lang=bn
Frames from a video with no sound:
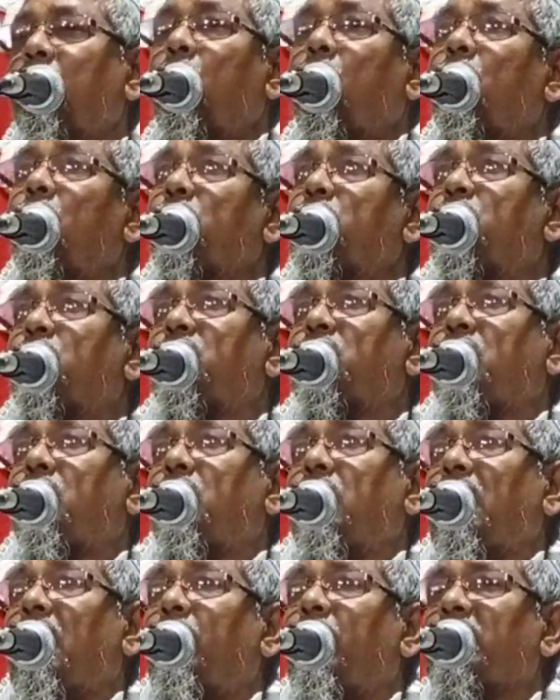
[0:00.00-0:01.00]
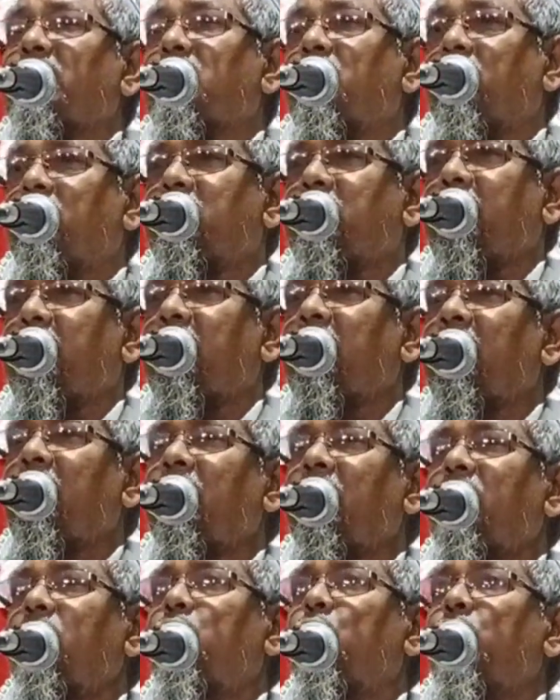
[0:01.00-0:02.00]
গোগো শোষকের আওয়াজ করছে
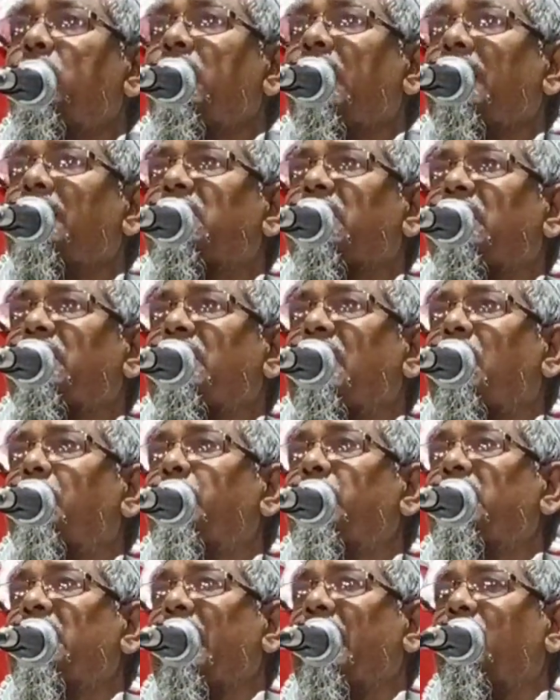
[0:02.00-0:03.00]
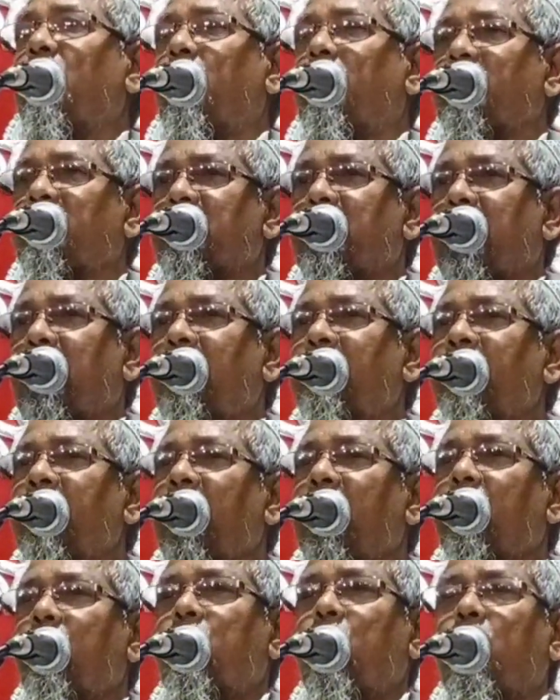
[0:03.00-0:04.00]
দুনিয়া থেকে তার বিদায়ের অবস্থা
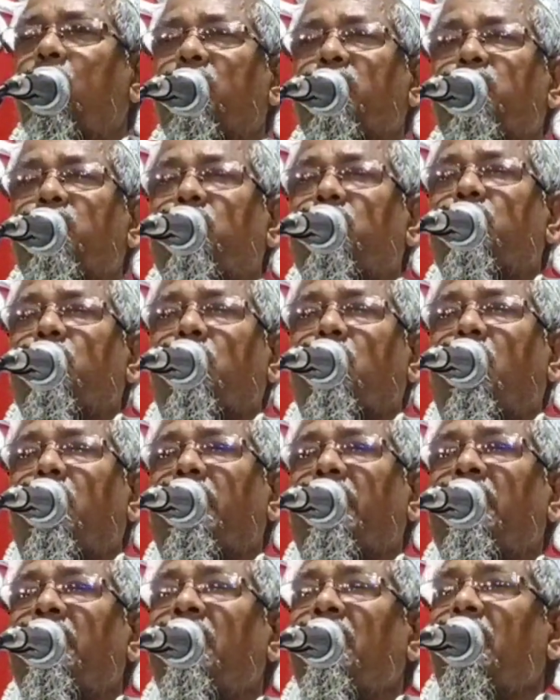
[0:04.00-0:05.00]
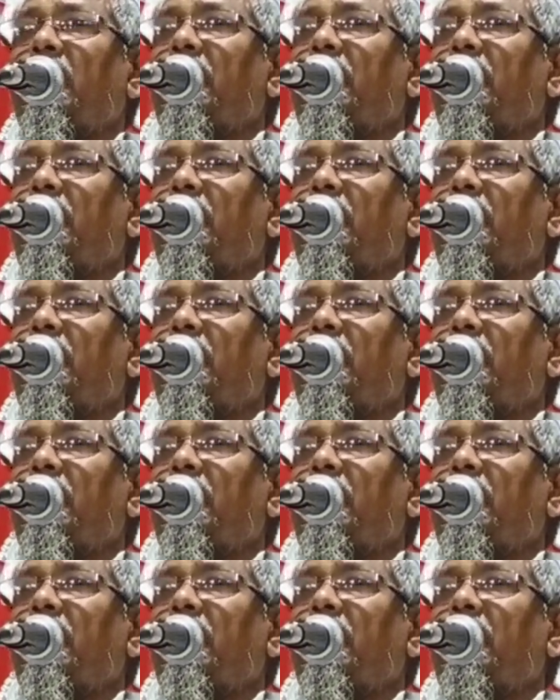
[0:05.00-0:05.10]
গোগো শোষ করে